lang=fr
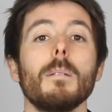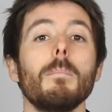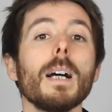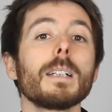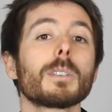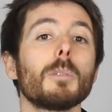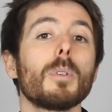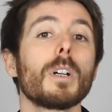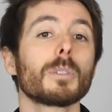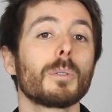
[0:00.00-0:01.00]
Marx
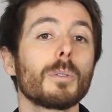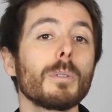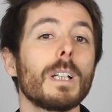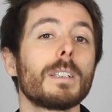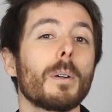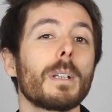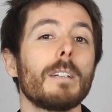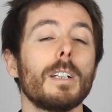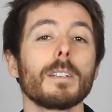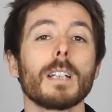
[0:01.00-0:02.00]
reprend à son compte la théorie de la
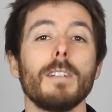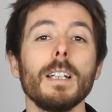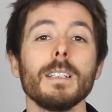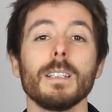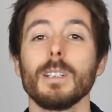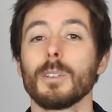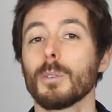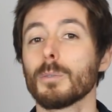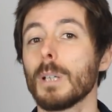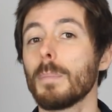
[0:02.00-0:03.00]
valeur travail,
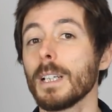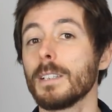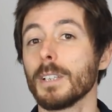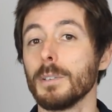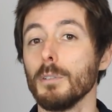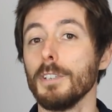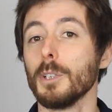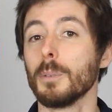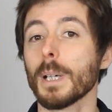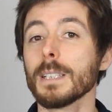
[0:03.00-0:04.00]
dont on a parlé dans les deux
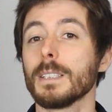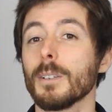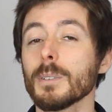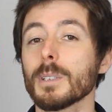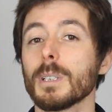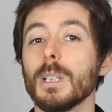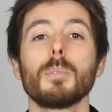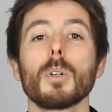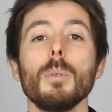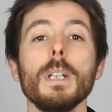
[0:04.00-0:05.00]
vidéos précédentes.
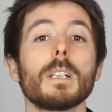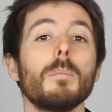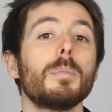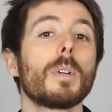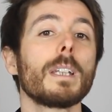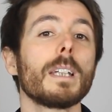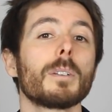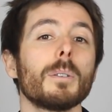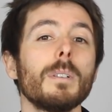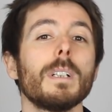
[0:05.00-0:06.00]
Pour lui, comme pour
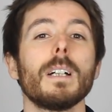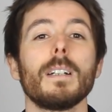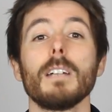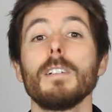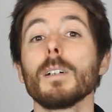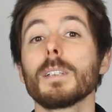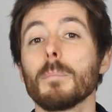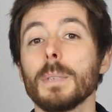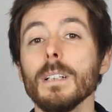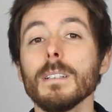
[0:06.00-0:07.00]
Ricardo, la valeur d'un
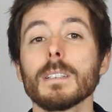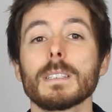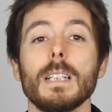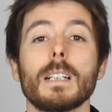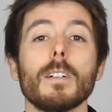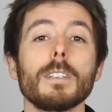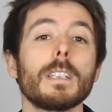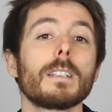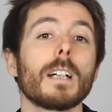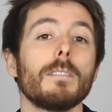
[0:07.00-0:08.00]
bien, c'est la
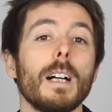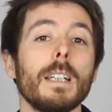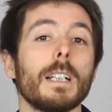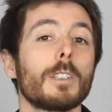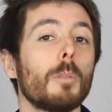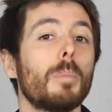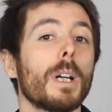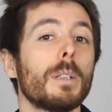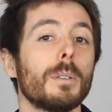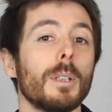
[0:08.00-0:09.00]
quantité de travail
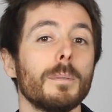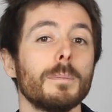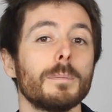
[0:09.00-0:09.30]
incorporée dedans.